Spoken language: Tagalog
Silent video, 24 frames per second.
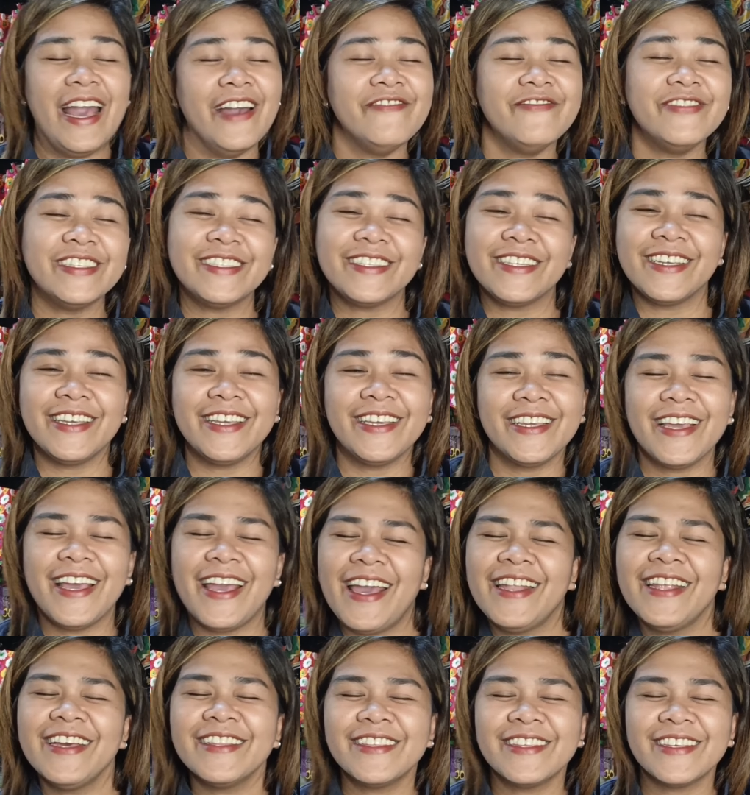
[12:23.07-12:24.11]
everything,
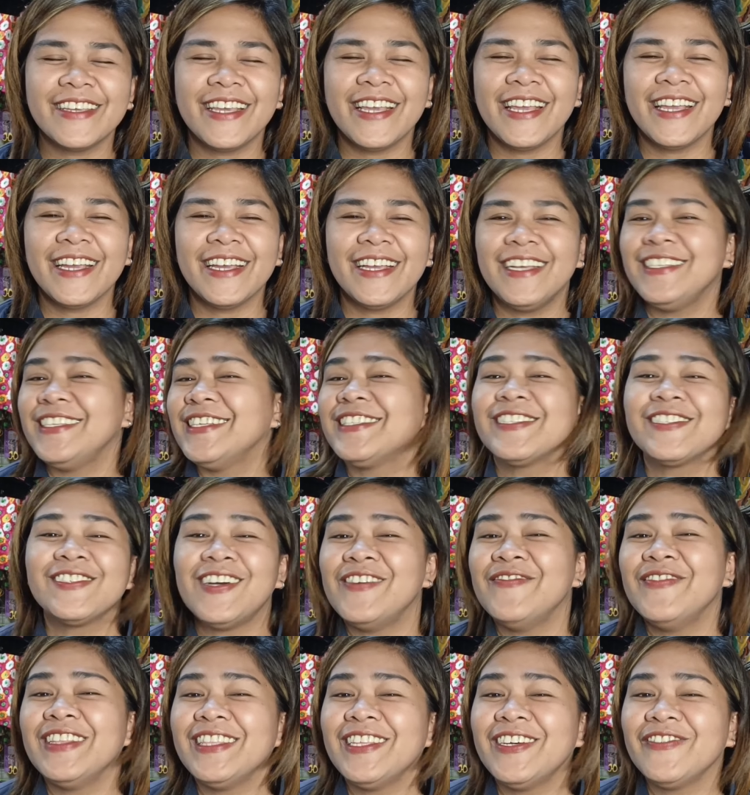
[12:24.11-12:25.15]
anything, and eh, just
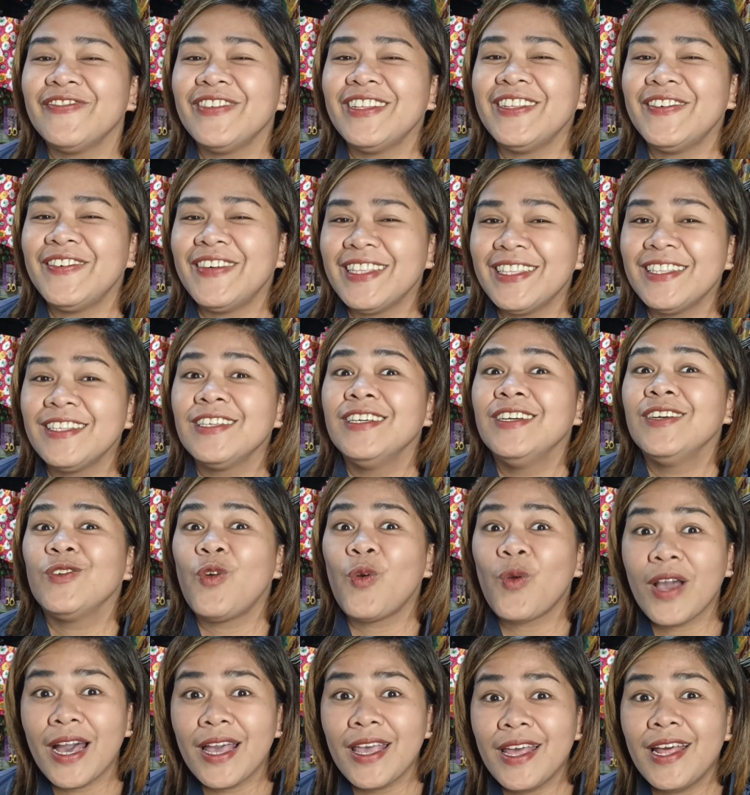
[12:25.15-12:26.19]
comment down below at
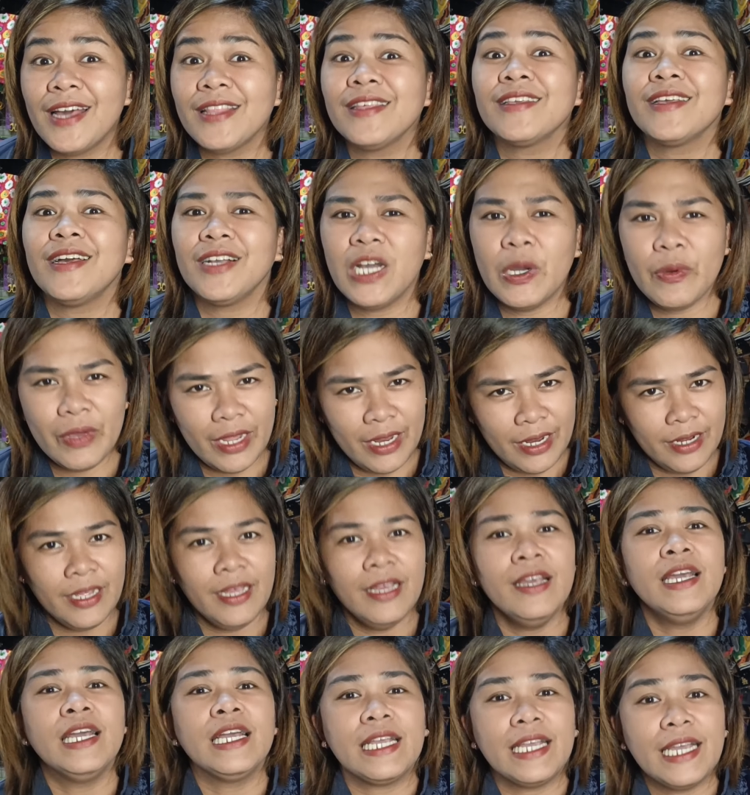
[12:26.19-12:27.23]
kung kaya natin gagawin,
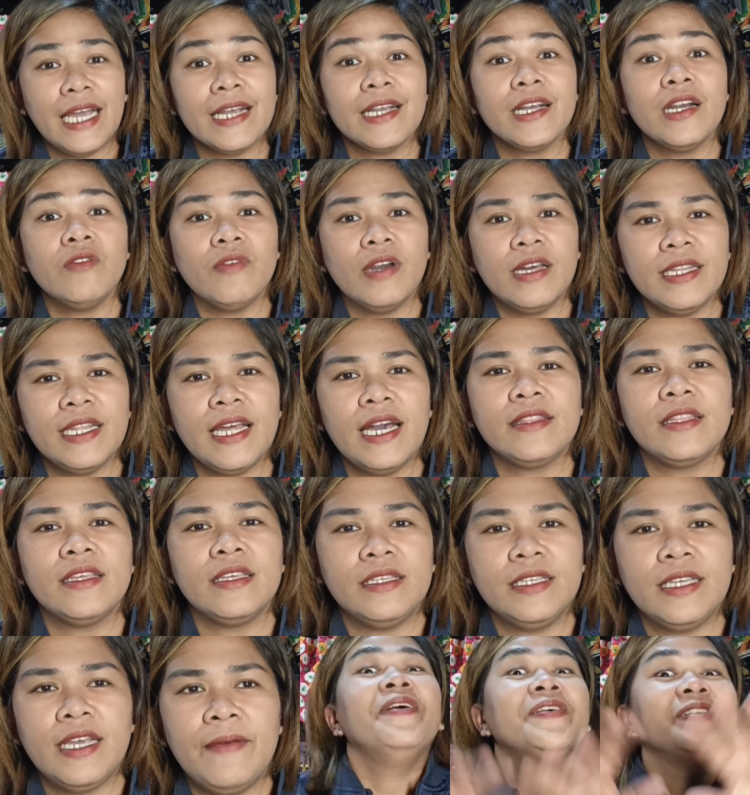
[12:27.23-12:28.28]
gagawan
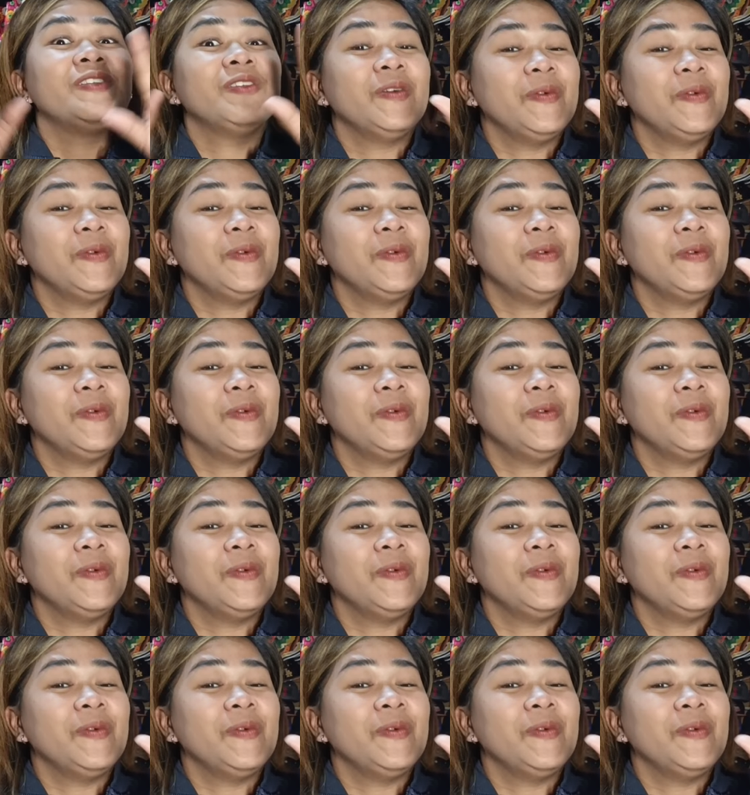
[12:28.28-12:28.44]
natin yan.